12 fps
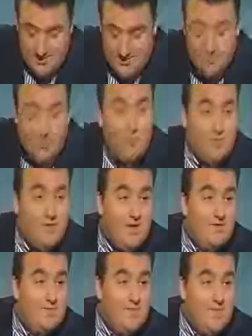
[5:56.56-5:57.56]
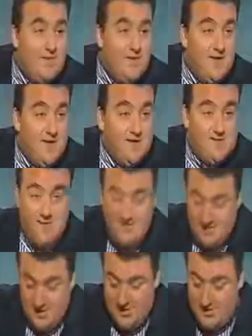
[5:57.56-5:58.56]
Hein. Tout peut arriver. Ah, c'est le
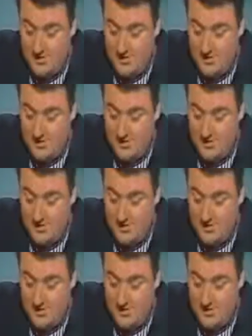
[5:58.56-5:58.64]
titre de